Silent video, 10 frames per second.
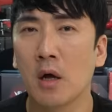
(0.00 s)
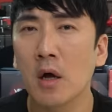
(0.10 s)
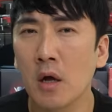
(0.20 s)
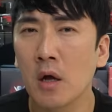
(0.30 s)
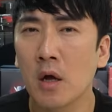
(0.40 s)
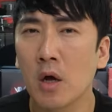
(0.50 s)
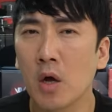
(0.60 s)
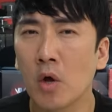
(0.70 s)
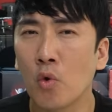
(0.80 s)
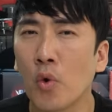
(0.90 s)
에?
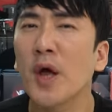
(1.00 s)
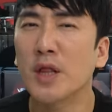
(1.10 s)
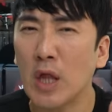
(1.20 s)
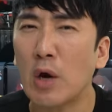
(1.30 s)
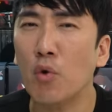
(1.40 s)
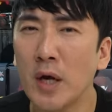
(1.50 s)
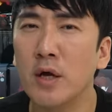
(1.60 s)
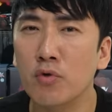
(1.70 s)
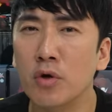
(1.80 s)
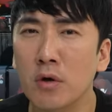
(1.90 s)
왜 따로
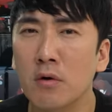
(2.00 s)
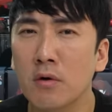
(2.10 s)
하냐고요?